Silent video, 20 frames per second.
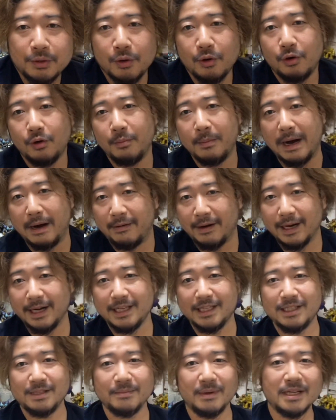遠回
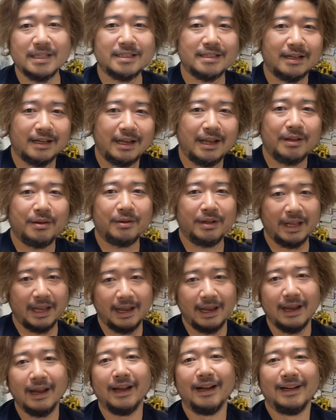りしましたけど
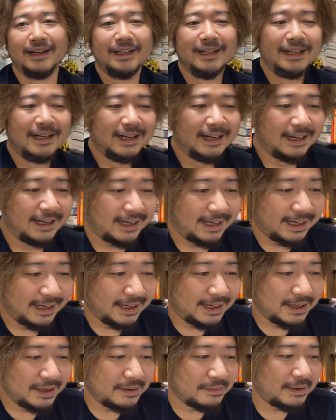ね、
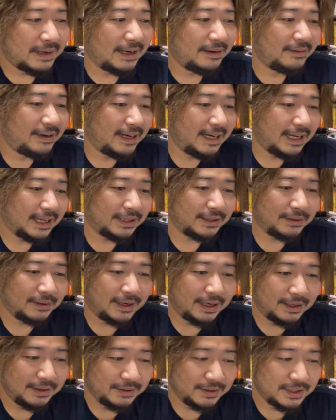えー、まあまあ、やっ
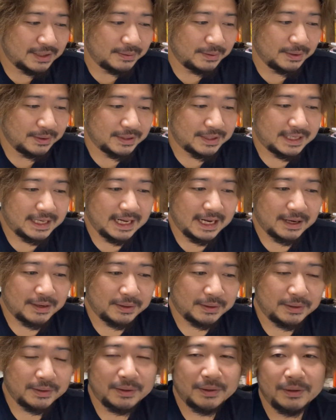と、あの、自分の好きなこ
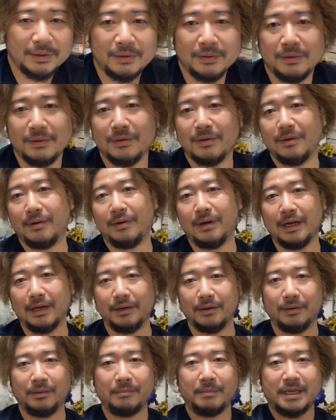とを、こう、あ
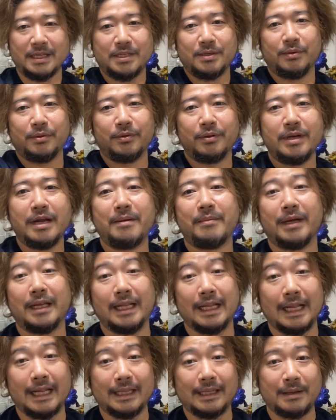の、まあ、仕事にはまだ
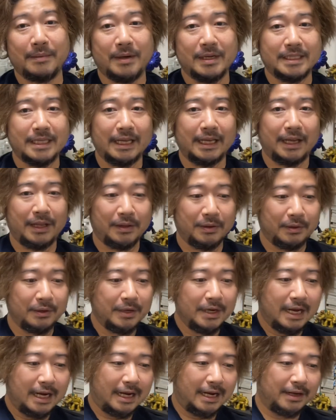なってませんけど、
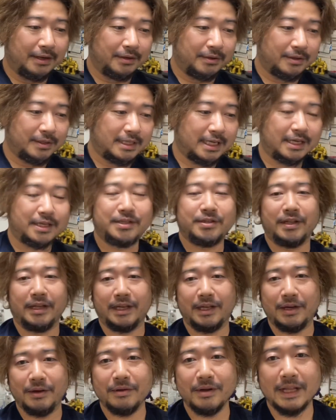あの、着手で
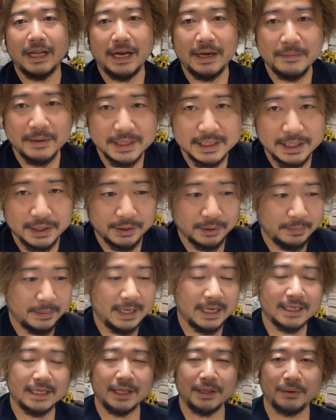きるようになりましたよと、
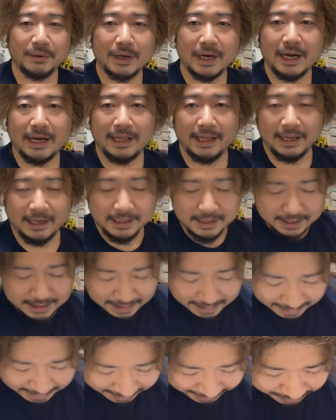皆さんのおかげで、
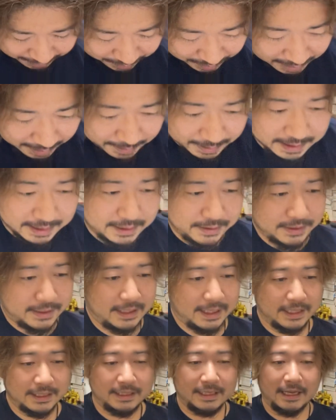ありがとうございます。そし
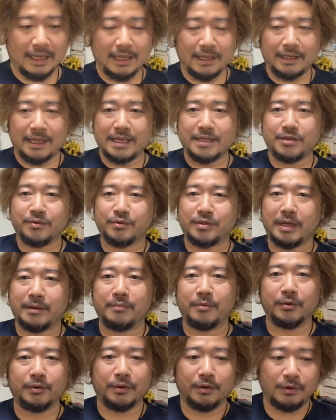てですね、転職
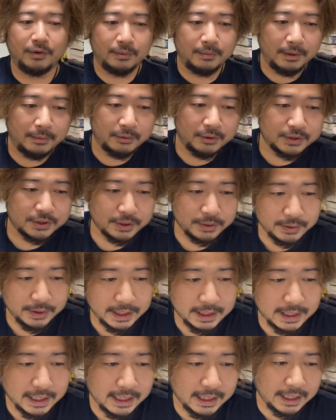サポートの方も申し込んでんで
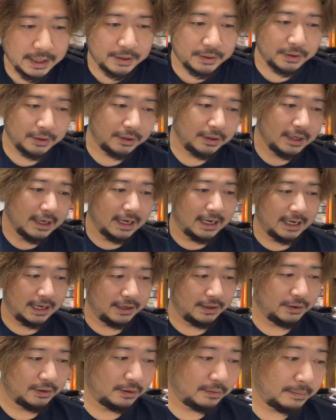いただけると、あ
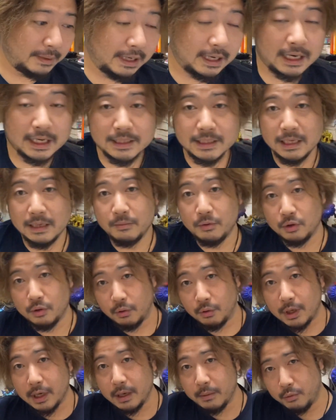の、まあ、完全に僕
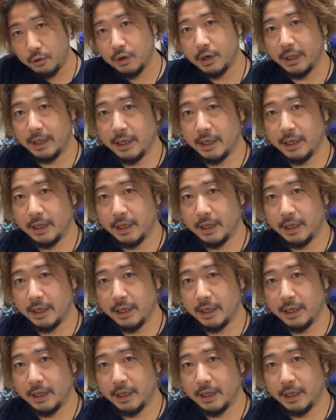お金儲けで